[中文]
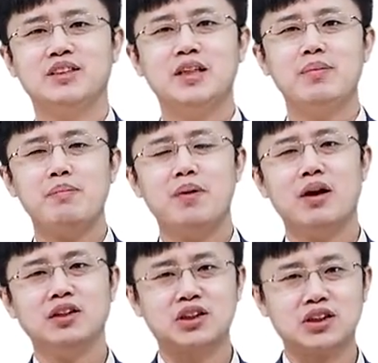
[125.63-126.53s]
竞聘报
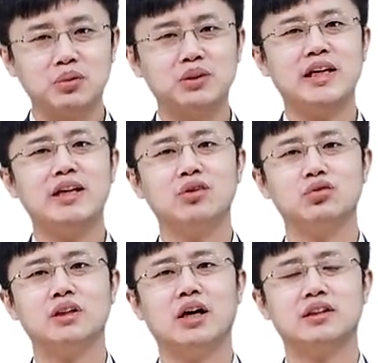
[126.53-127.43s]
告首先要
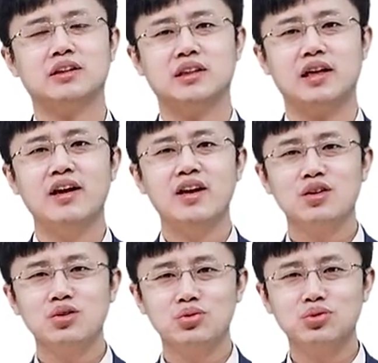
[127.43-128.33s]
做到的是
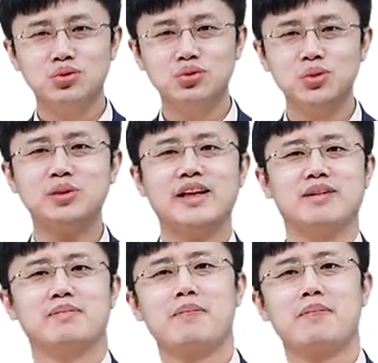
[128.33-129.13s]
突出重点。